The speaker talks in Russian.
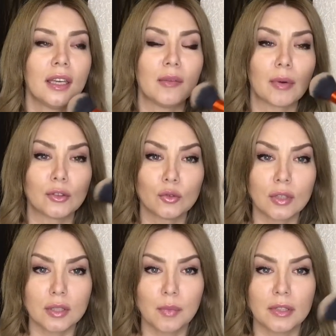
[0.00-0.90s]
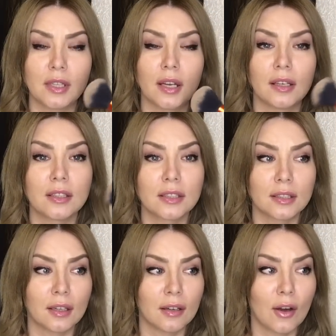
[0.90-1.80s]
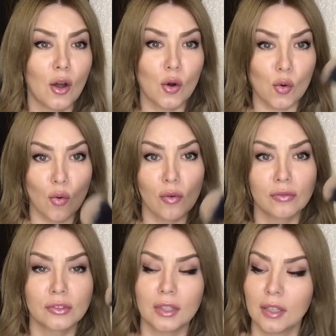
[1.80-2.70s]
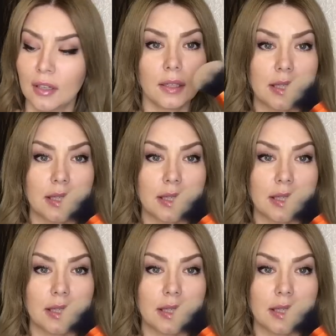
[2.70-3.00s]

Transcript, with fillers: и продукт распределяется ровно.